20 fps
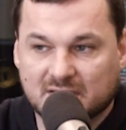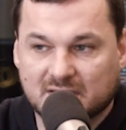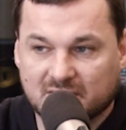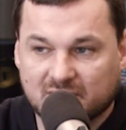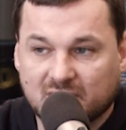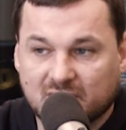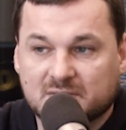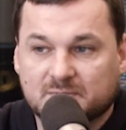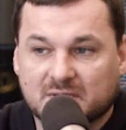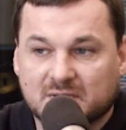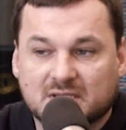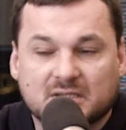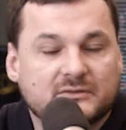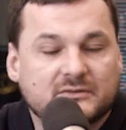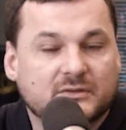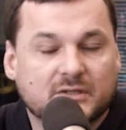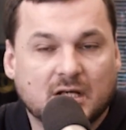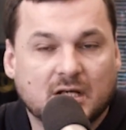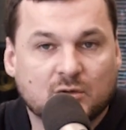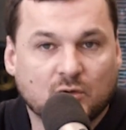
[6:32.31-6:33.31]
20%
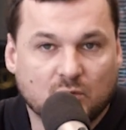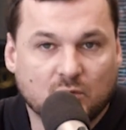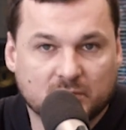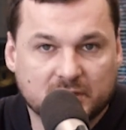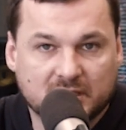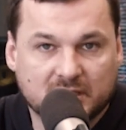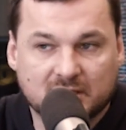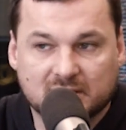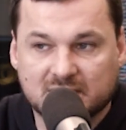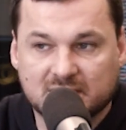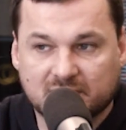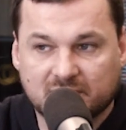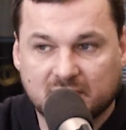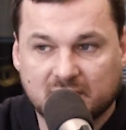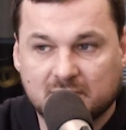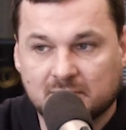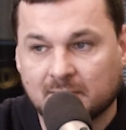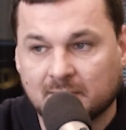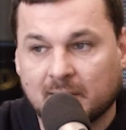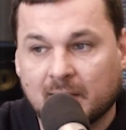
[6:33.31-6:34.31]
это огромная цифра.